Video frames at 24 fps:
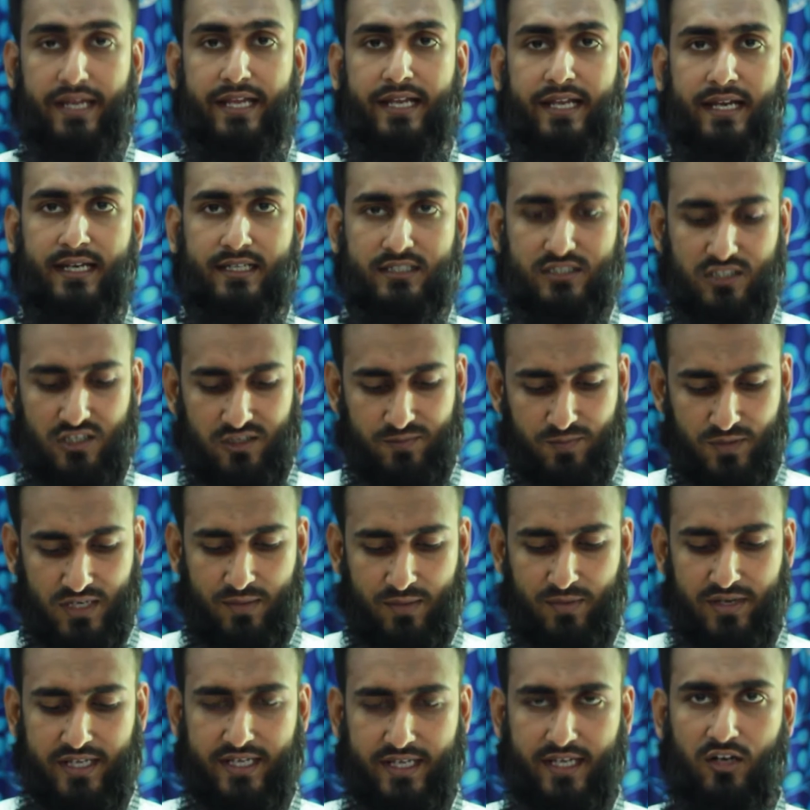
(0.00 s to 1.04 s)
এখানে যাওয়ার পর
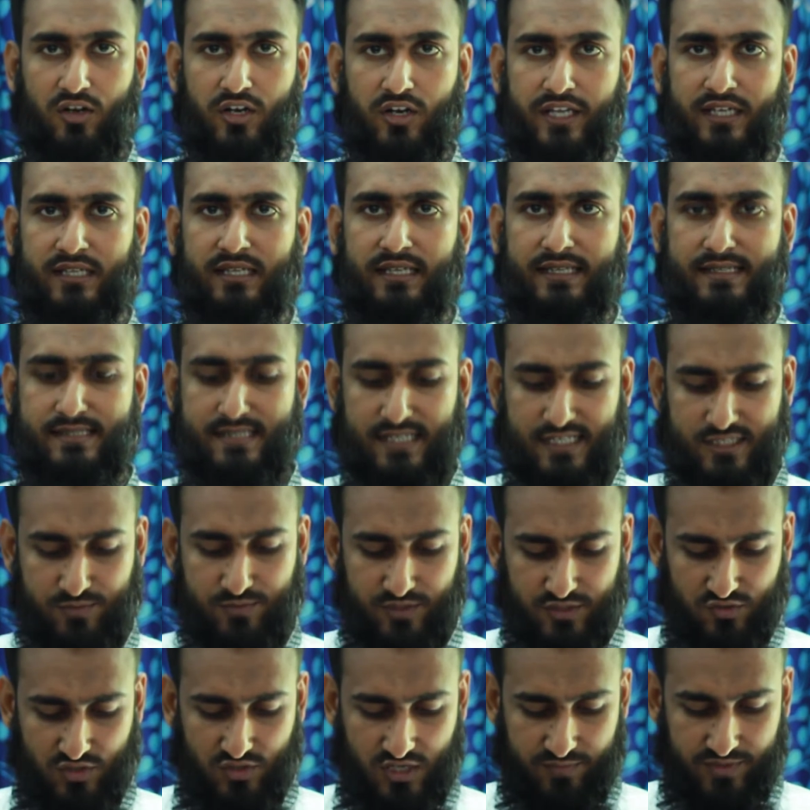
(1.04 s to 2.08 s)
আমার এখানে অনেক লিস্ট আসবে
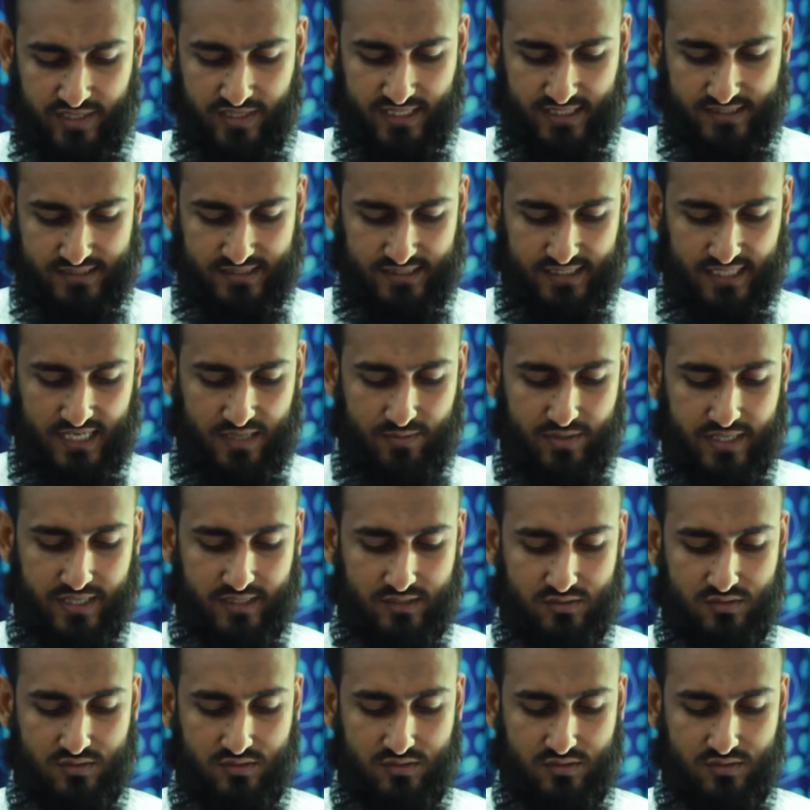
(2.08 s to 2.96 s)
সো আমি এখান থেকে আমার এক